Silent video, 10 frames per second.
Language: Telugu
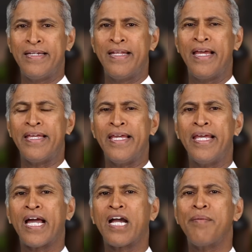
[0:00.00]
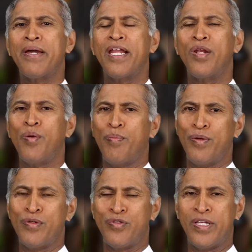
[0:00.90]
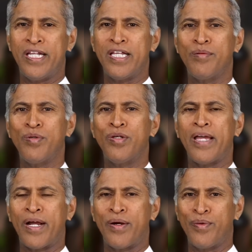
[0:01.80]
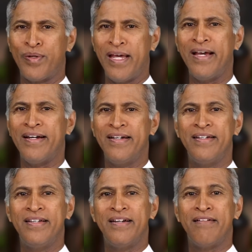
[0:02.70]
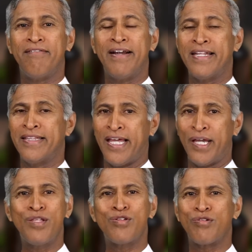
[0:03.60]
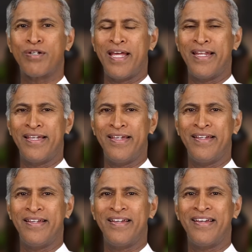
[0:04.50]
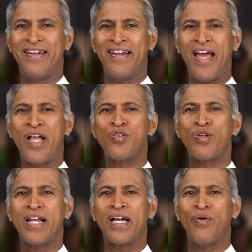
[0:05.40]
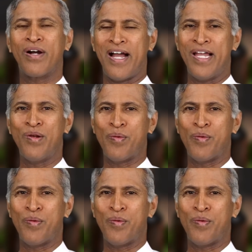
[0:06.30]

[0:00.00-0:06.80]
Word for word: ఇలా ఏ రకమైన నొప్పులు శరీరంలో ఎక్కడున్నా వాటిని తగ్గించుకోవడానికి న్యాచురల్గా ఒక ఆయిల్